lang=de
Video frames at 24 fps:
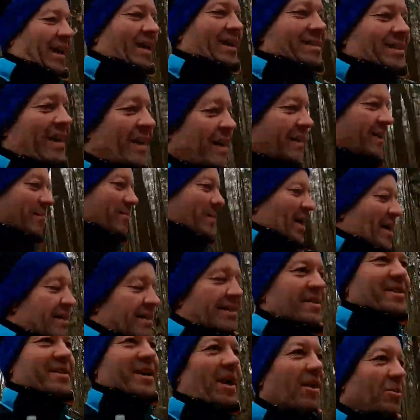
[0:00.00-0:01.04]
Ja, seit dem
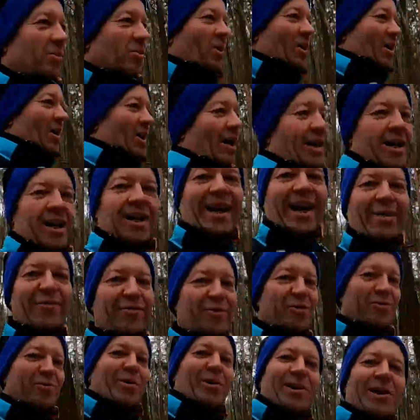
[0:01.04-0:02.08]
1. Januar
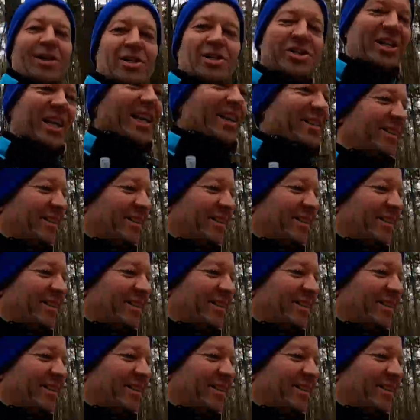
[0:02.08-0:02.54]
laufe ich wirklich